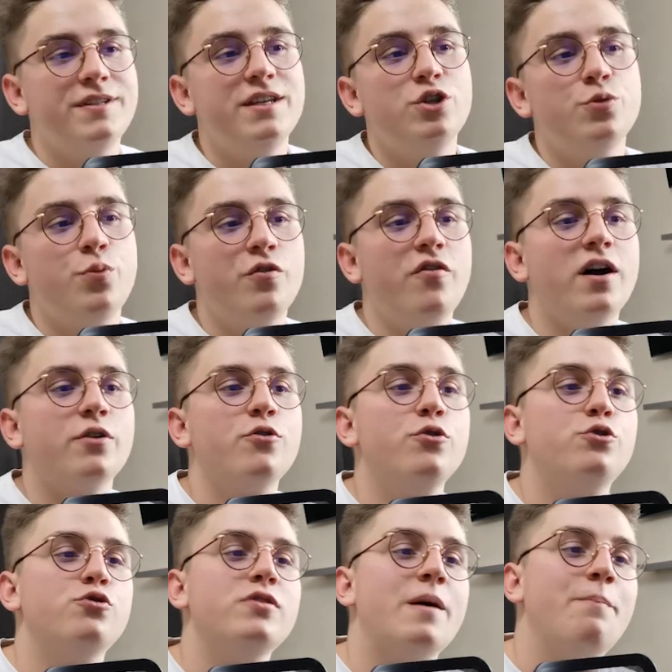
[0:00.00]
Aussi, tu peux voir que
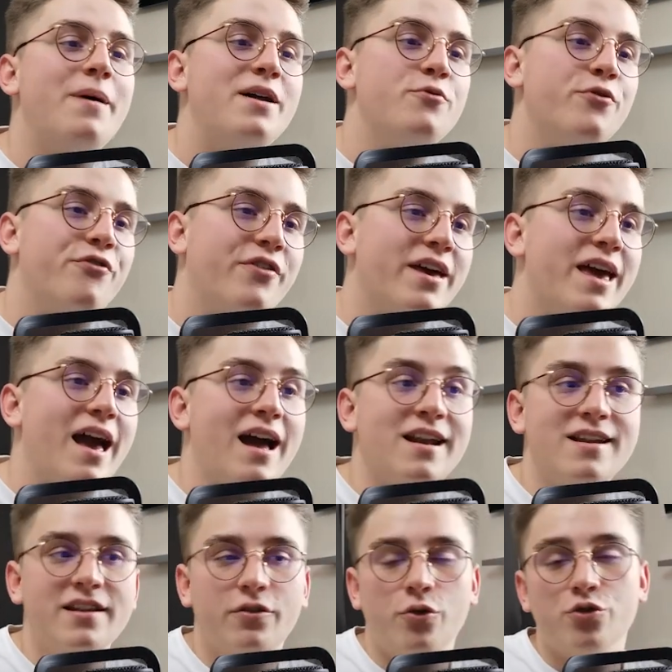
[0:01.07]
tu n'as pas de frais
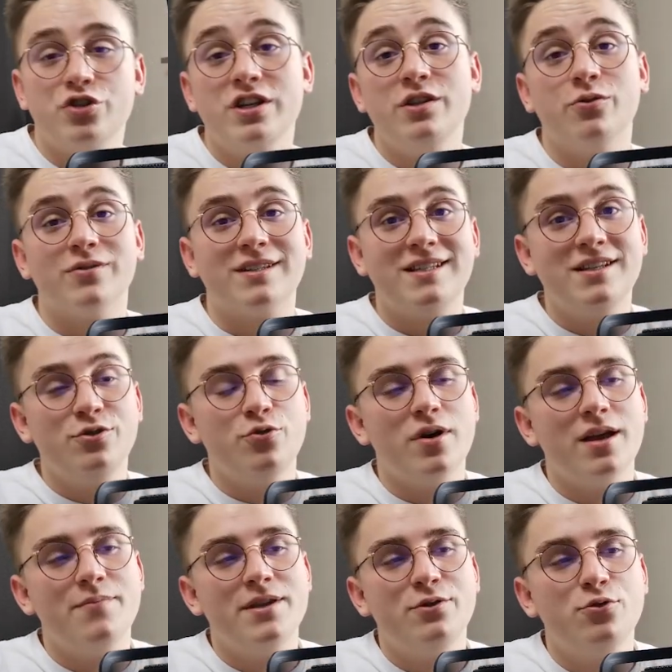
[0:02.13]
à l'étranger, donc si tu
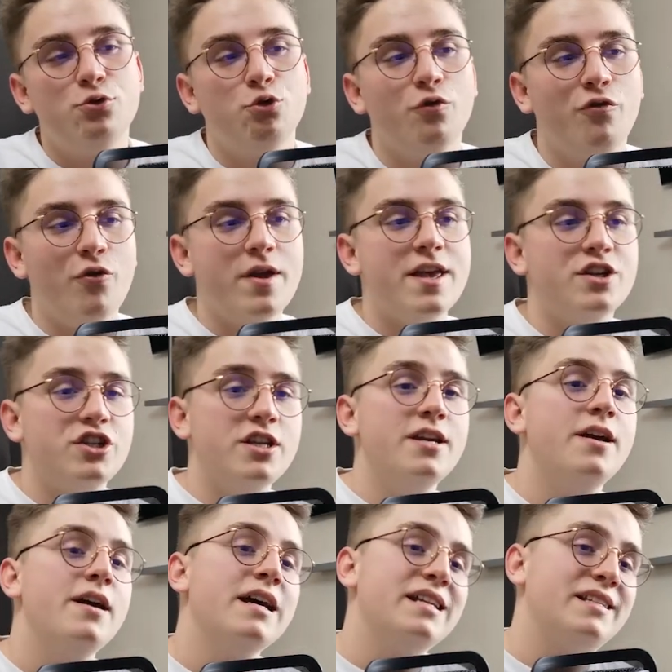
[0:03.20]
as l'habitude de
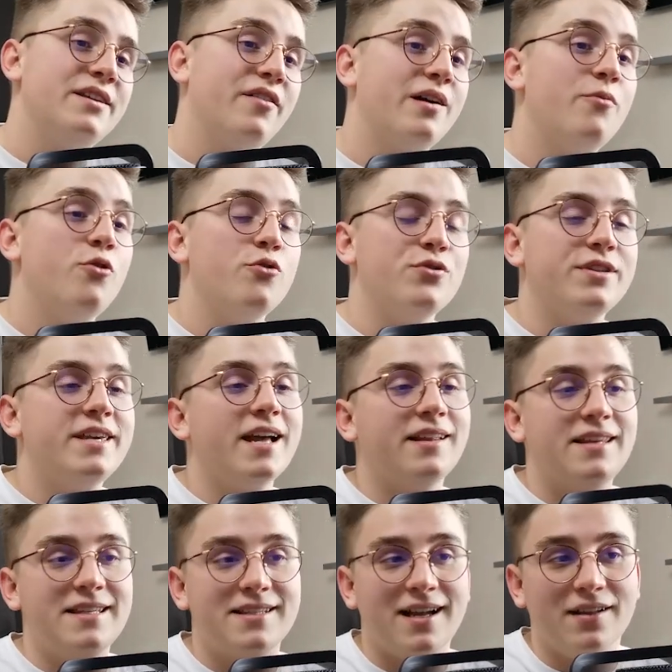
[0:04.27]
voyager, c'est vraiment une
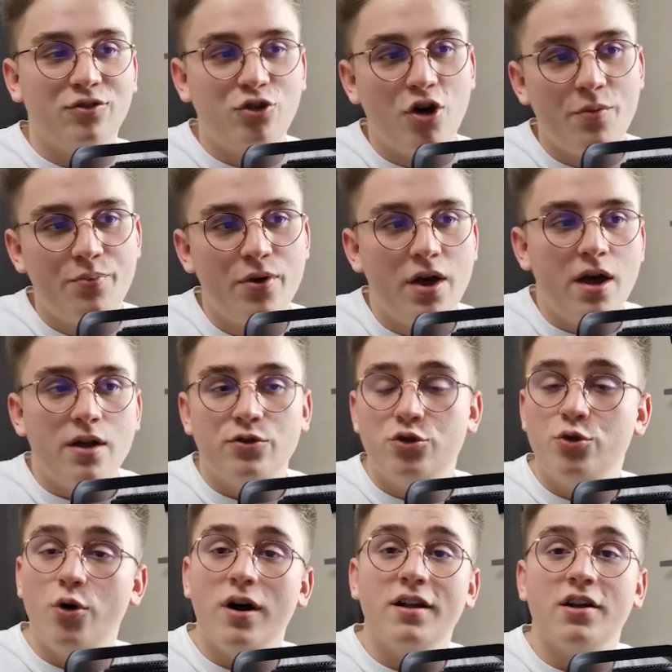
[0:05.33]
carte qui sera top,
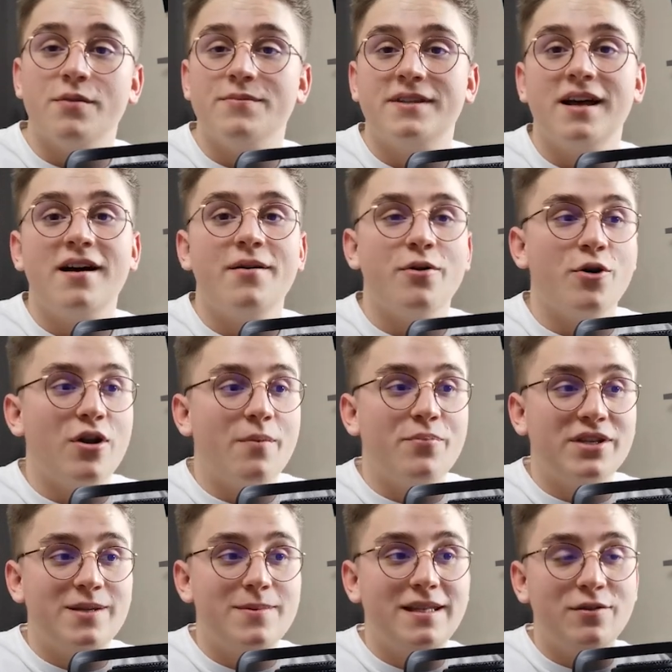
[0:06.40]
tu auras comme ça euh, la
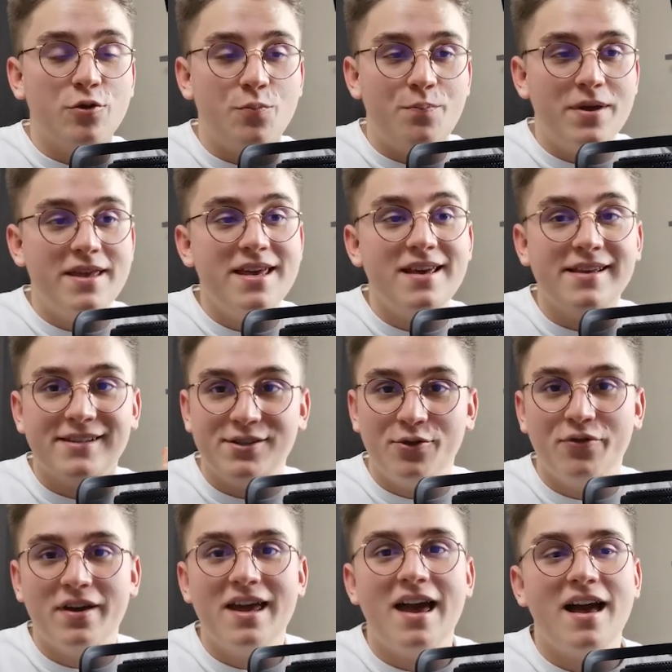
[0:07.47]
possibilité de payer
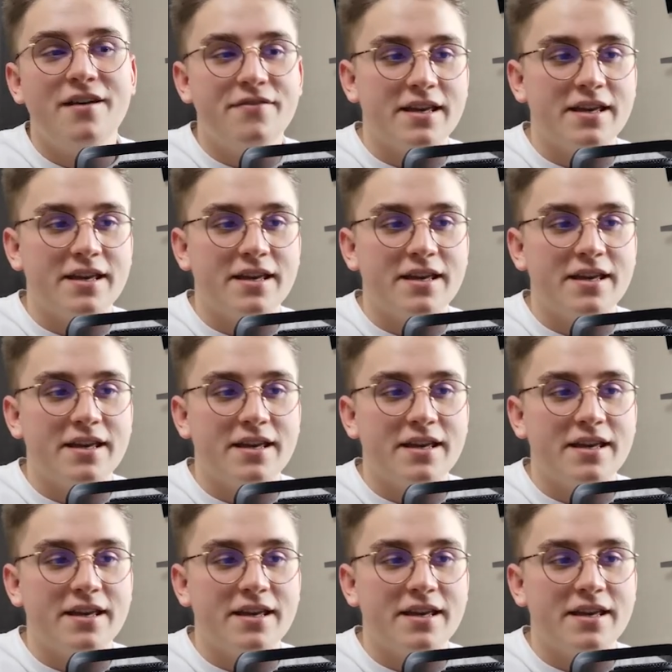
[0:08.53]
sans frais